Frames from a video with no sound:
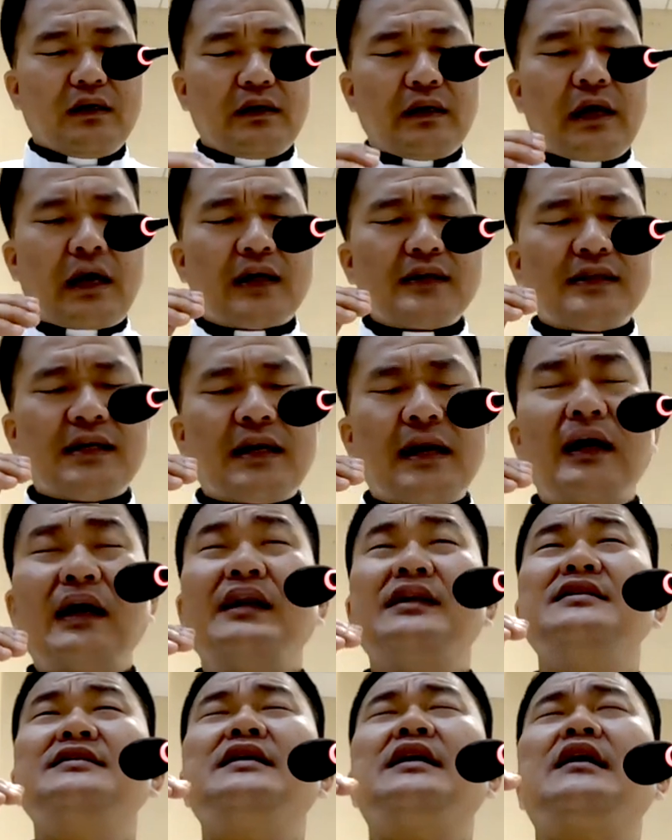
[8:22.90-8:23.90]
내가
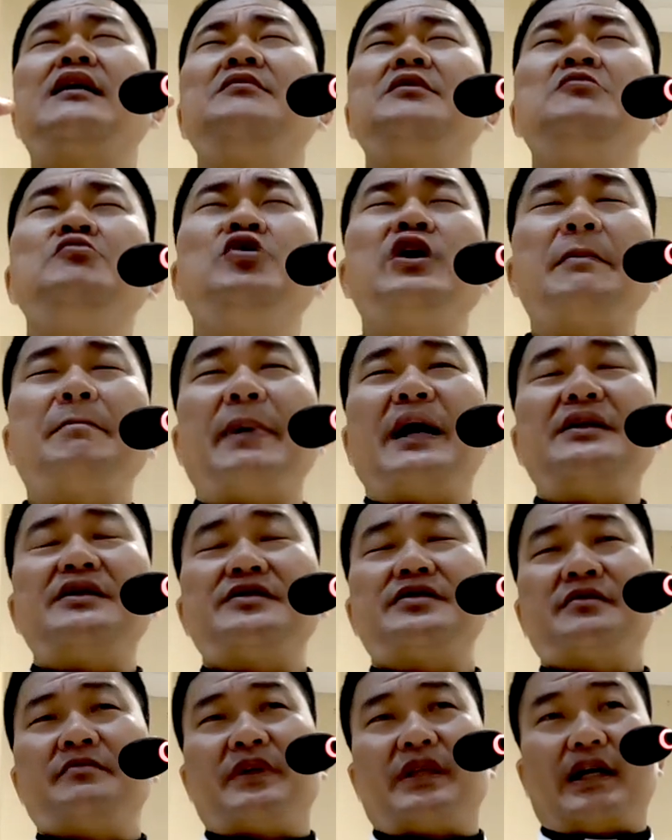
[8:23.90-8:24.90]
사랑하는 사람이 물에
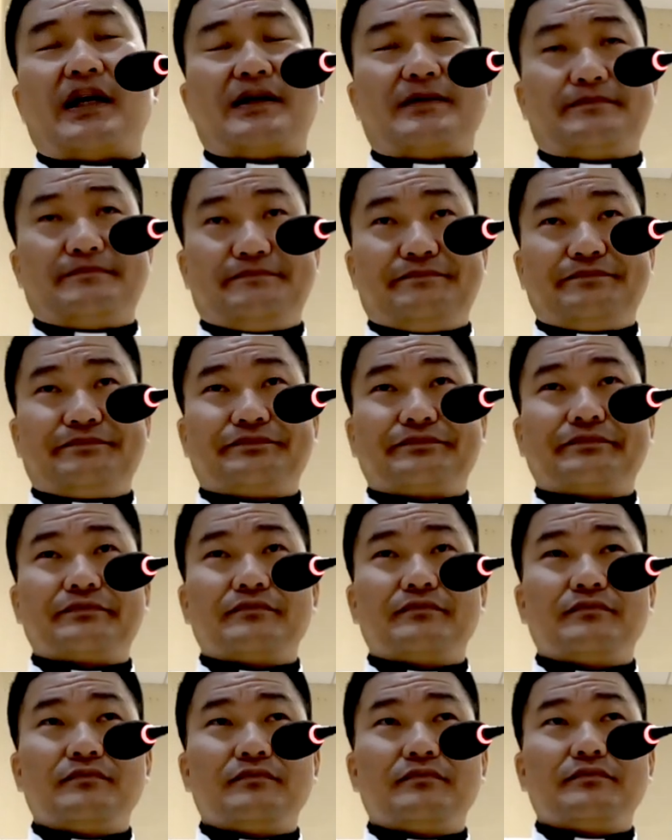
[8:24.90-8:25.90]
빠졌습니다.
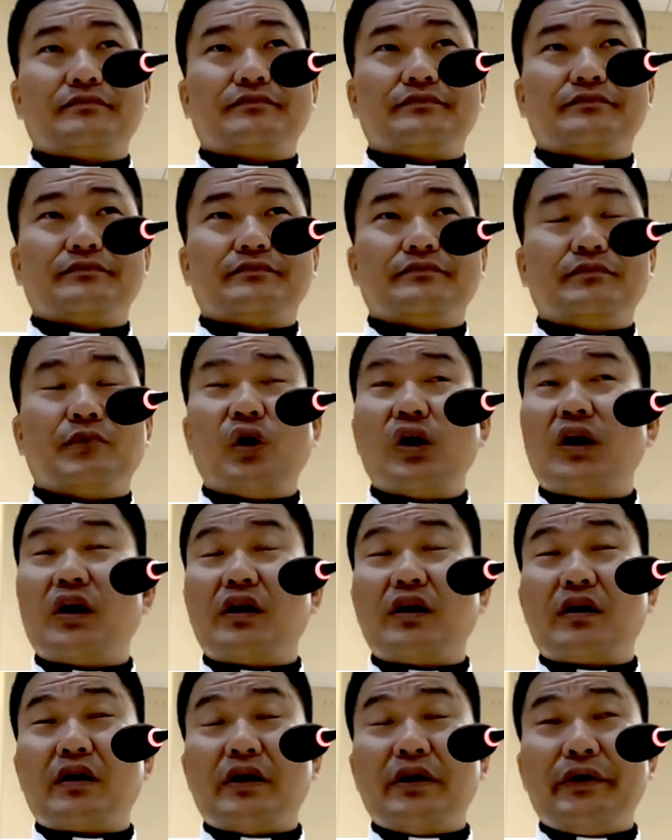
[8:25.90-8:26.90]
뭐 해야
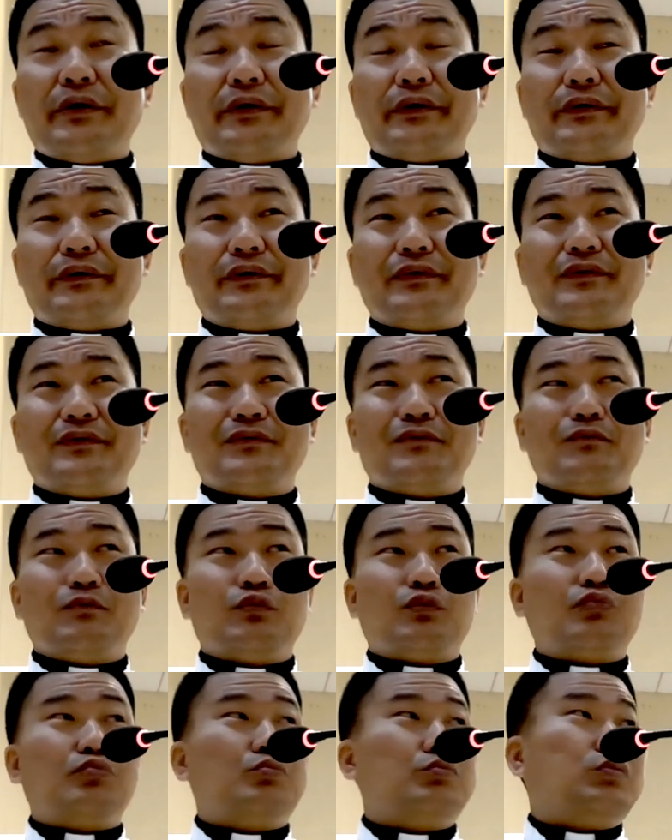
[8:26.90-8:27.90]
될까요?
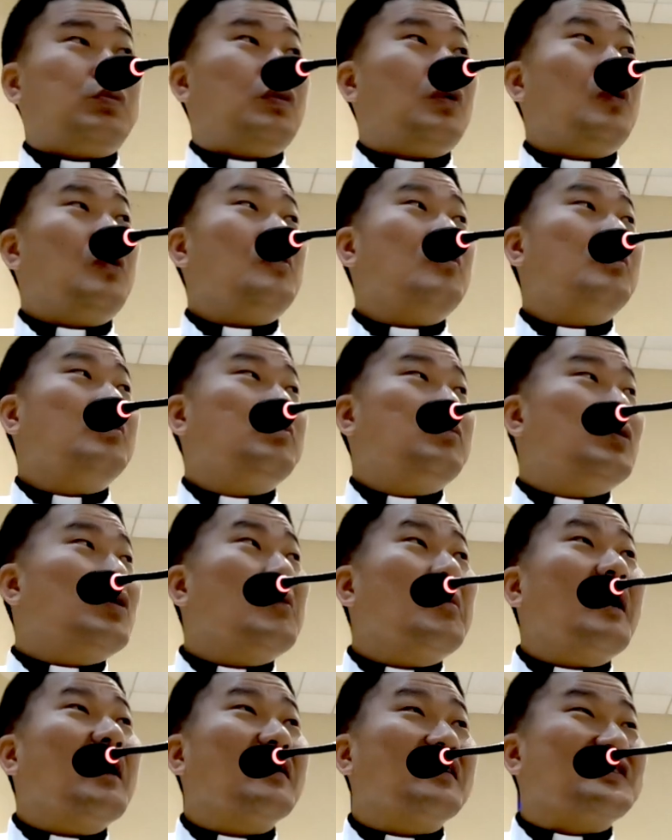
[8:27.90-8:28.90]
뭘
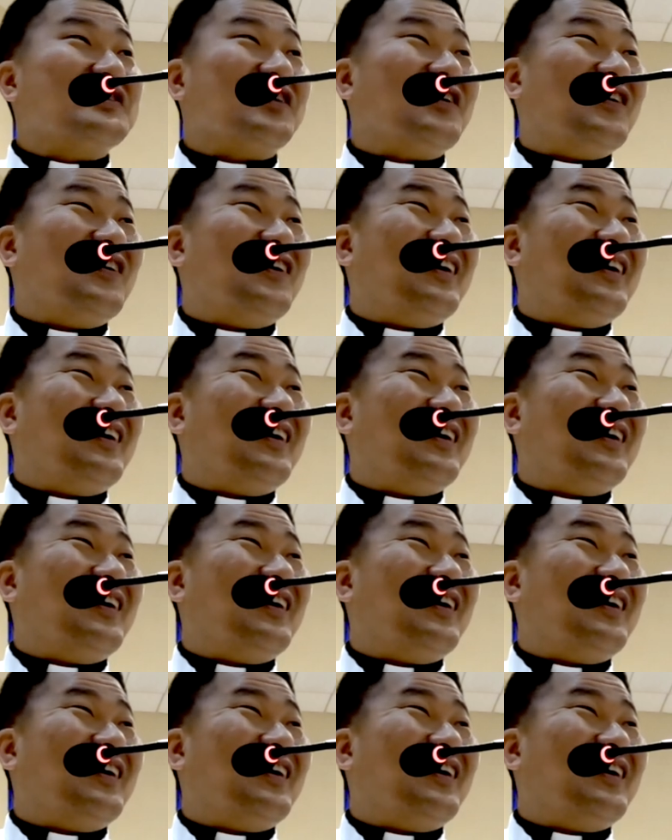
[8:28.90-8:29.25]
물어봐, 그죠?